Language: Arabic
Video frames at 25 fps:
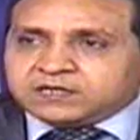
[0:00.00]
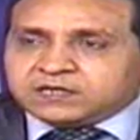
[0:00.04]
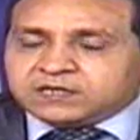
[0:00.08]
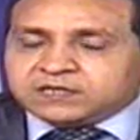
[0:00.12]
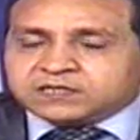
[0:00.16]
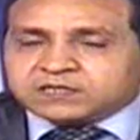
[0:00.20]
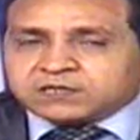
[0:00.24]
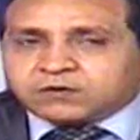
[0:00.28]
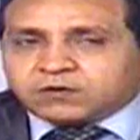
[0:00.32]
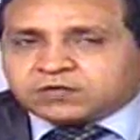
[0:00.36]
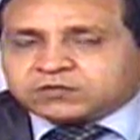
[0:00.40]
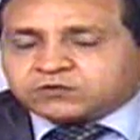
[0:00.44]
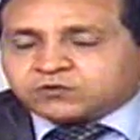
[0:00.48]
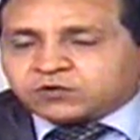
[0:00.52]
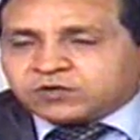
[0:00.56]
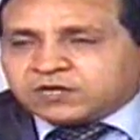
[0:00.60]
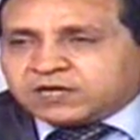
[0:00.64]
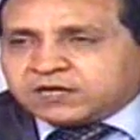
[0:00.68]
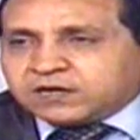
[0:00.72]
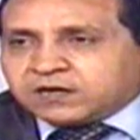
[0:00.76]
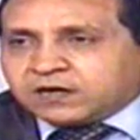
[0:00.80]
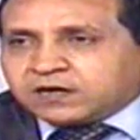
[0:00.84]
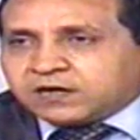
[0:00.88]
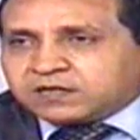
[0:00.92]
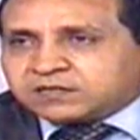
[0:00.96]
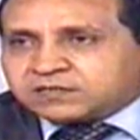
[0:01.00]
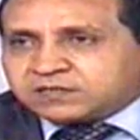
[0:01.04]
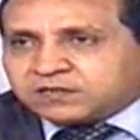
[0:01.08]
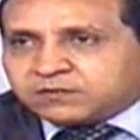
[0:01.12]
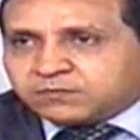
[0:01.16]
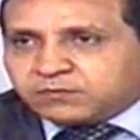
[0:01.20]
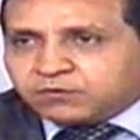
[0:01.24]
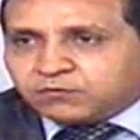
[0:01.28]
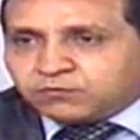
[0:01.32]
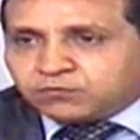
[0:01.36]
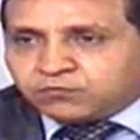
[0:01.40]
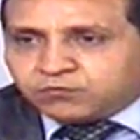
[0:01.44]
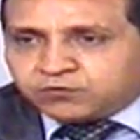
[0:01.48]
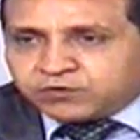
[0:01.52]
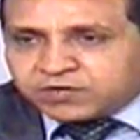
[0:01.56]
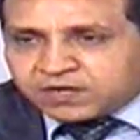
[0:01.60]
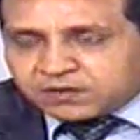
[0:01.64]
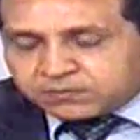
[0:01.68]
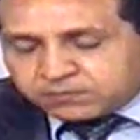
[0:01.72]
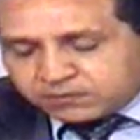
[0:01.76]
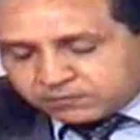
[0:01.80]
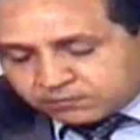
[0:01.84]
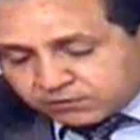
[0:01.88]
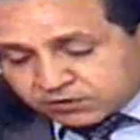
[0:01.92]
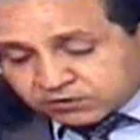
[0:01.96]
لتوتر العلاقات اللي اللي
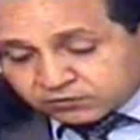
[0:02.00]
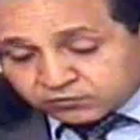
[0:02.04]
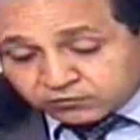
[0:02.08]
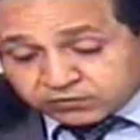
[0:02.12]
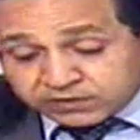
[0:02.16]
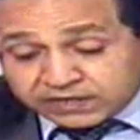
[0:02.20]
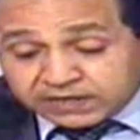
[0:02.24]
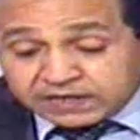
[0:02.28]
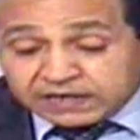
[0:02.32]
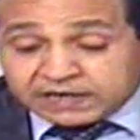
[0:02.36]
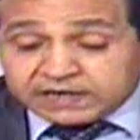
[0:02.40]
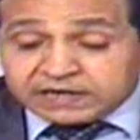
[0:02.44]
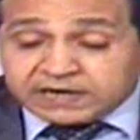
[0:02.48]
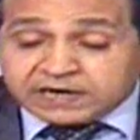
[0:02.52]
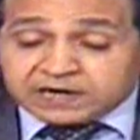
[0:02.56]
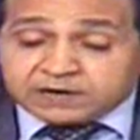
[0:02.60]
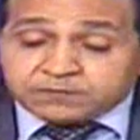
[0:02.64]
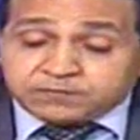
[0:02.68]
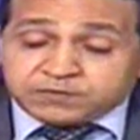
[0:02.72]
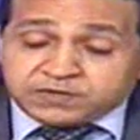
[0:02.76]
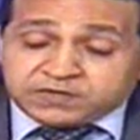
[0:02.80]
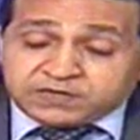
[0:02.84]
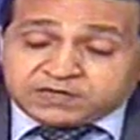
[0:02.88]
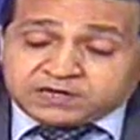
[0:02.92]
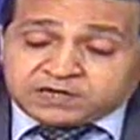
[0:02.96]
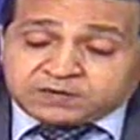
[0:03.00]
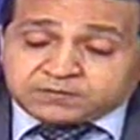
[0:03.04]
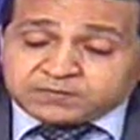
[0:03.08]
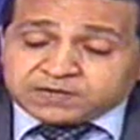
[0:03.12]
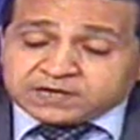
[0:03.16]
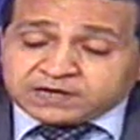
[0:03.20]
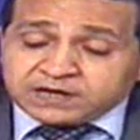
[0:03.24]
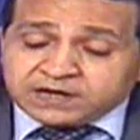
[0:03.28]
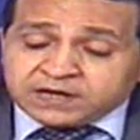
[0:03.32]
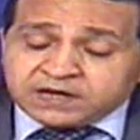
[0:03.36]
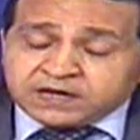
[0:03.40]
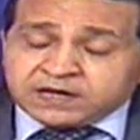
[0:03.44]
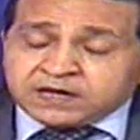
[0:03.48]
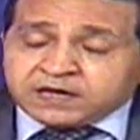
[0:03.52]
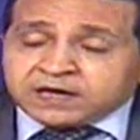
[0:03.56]
موجودة بمصر وده الحقيقة بيعمل آه،